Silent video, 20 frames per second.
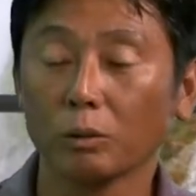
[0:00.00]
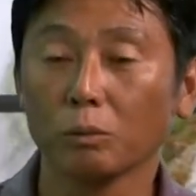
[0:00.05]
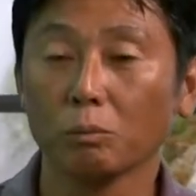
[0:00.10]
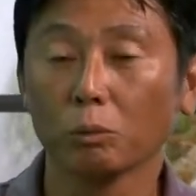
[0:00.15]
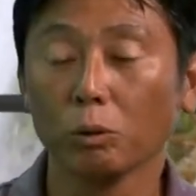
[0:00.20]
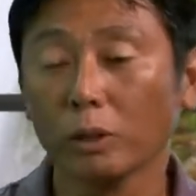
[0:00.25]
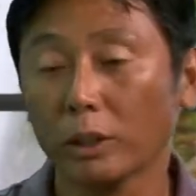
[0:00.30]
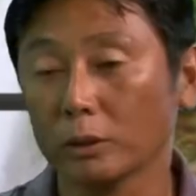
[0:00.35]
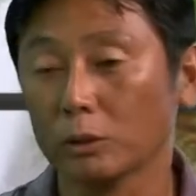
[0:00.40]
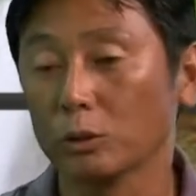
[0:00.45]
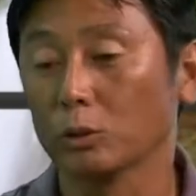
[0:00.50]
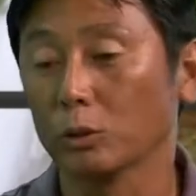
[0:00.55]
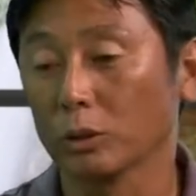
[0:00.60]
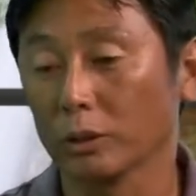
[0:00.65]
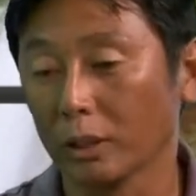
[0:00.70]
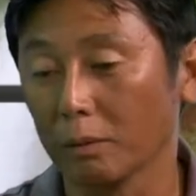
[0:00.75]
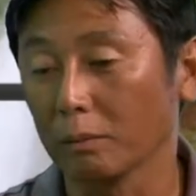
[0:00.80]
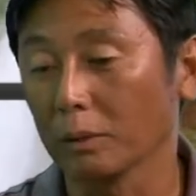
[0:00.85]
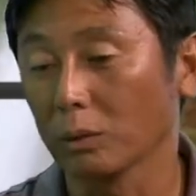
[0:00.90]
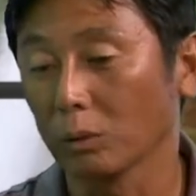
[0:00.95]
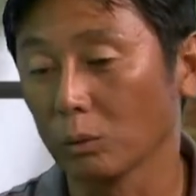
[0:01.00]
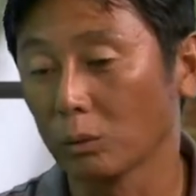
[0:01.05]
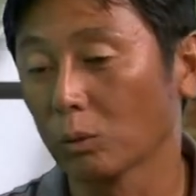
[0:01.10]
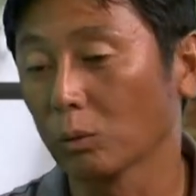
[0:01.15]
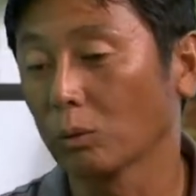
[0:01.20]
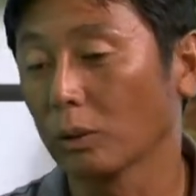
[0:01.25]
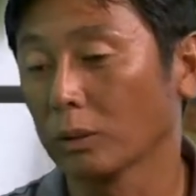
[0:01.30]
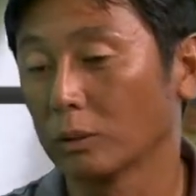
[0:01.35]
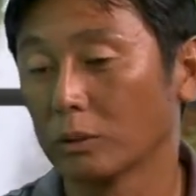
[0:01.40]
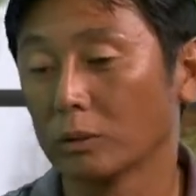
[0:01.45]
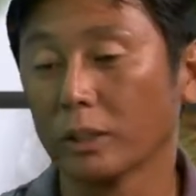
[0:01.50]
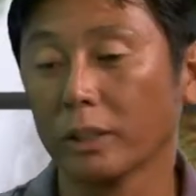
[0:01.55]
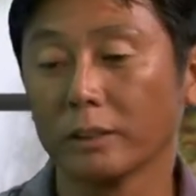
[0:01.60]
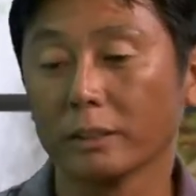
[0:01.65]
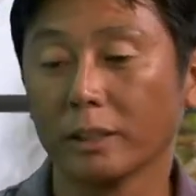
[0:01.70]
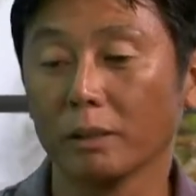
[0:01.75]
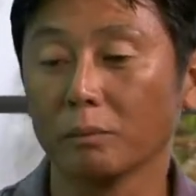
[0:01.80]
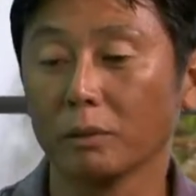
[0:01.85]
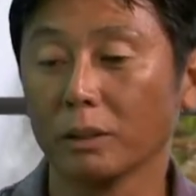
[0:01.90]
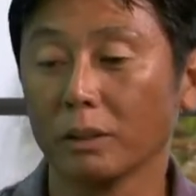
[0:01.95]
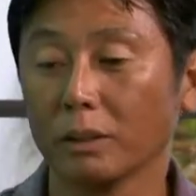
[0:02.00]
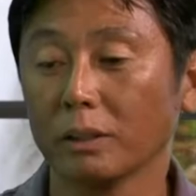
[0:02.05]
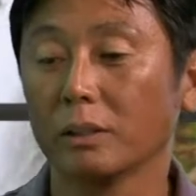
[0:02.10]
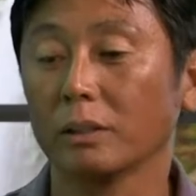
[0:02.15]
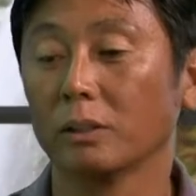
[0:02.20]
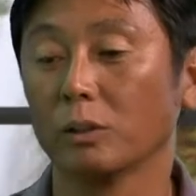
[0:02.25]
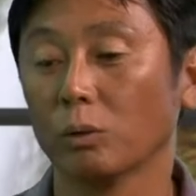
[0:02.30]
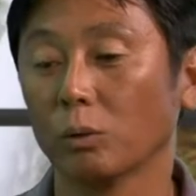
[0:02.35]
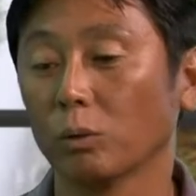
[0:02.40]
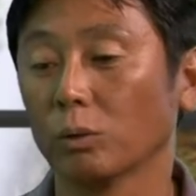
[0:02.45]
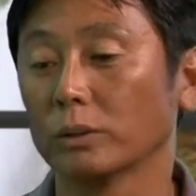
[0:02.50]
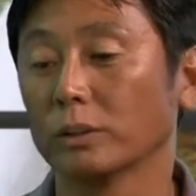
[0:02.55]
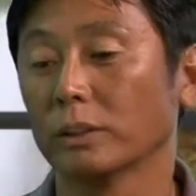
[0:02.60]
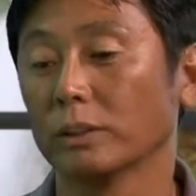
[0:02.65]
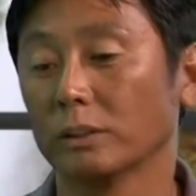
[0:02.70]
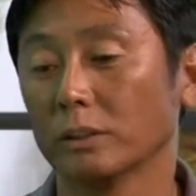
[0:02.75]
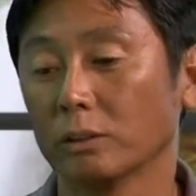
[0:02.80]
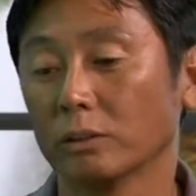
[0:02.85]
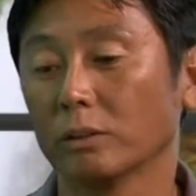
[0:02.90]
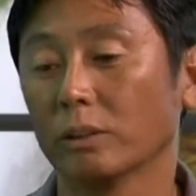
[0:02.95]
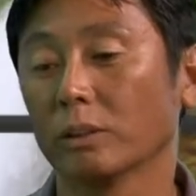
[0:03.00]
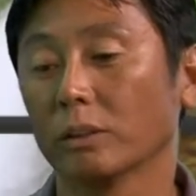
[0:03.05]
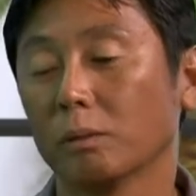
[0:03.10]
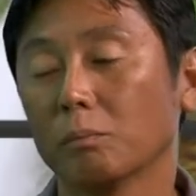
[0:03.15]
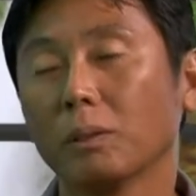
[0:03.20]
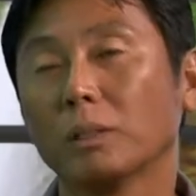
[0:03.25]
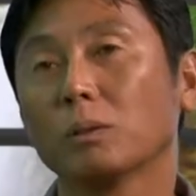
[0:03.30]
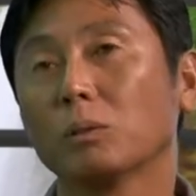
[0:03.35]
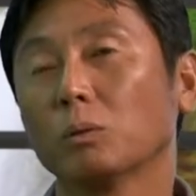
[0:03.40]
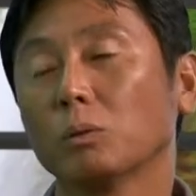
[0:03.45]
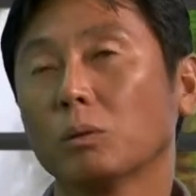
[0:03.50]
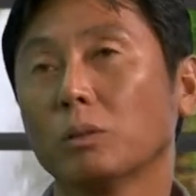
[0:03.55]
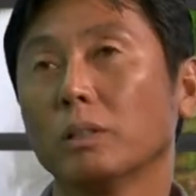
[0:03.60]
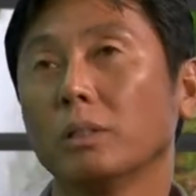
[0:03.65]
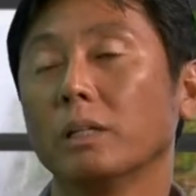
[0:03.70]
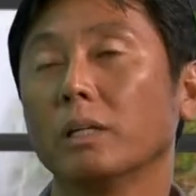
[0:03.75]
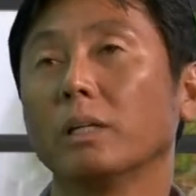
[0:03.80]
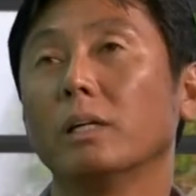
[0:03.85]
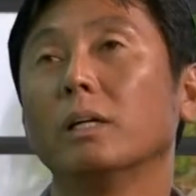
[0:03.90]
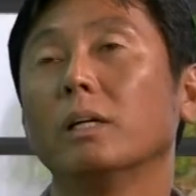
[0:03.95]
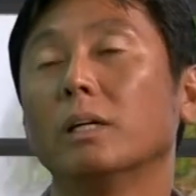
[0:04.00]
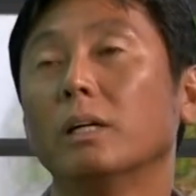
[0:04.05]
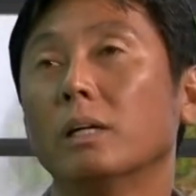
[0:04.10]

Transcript: と僕は15歳まで弟は18歳までね養護施設で育って、まあ、その時に